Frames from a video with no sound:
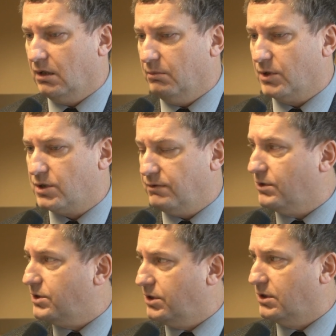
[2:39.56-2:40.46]

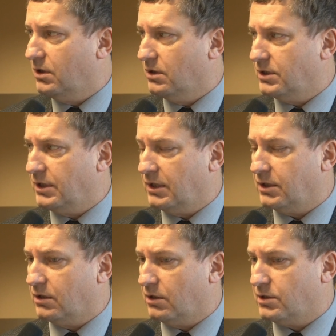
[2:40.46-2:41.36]
możliwości dochodzenia
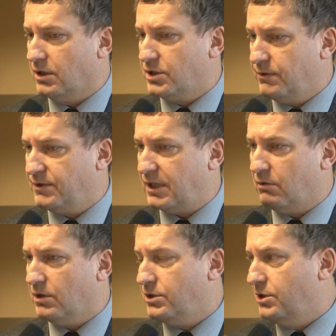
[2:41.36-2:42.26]
tych roszczeń, czy w
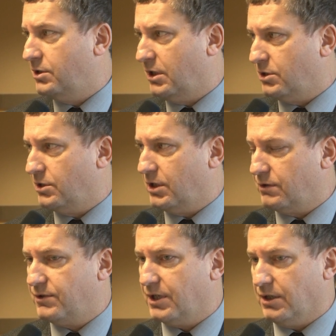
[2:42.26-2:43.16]
całości, czy, te, czy
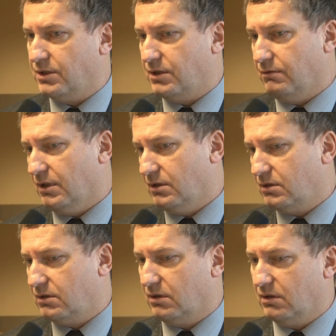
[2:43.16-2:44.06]
też w części,
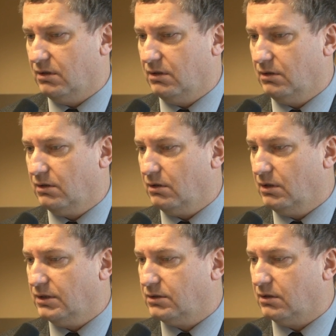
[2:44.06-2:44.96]
więc no,
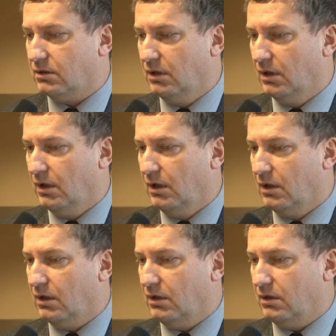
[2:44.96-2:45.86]
jest to
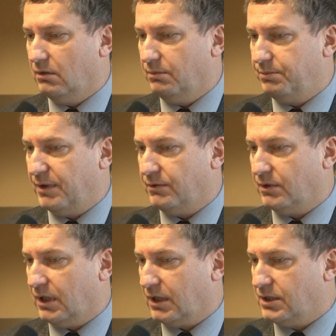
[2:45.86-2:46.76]
E,
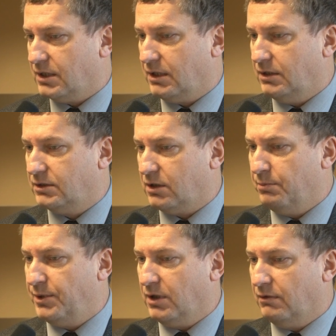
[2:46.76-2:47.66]
pewno jakiś taki
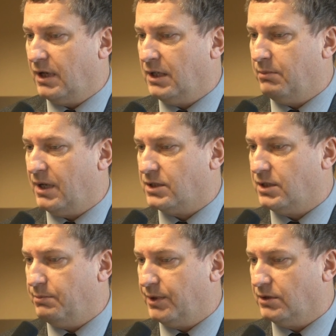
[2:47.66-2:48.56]
skomplikowany
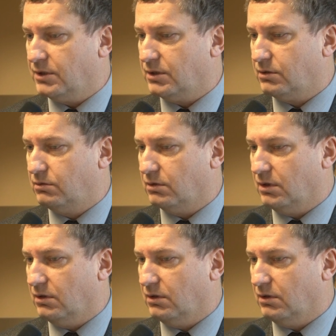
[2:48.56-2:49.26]
bardziej proces, który